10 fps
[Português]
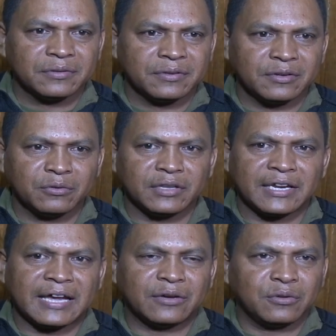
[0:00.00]
Então não tem
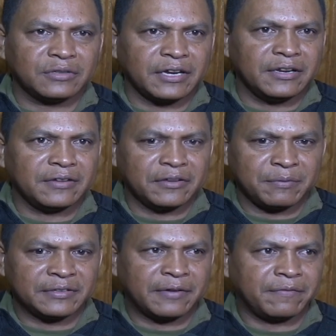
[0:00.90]
nada contra ele é a
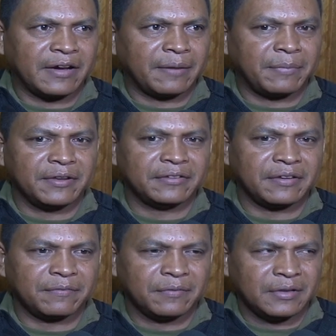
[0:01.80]
respeito da faca, apenas
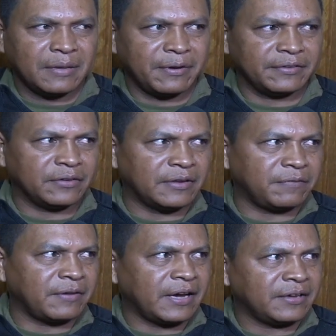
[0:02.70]
é apresentação da
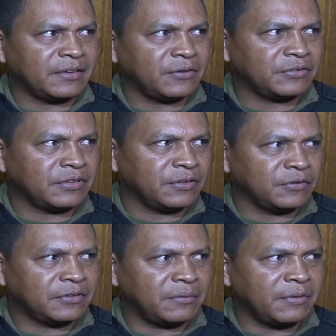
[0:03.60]
faca, né? Com certeza vão ser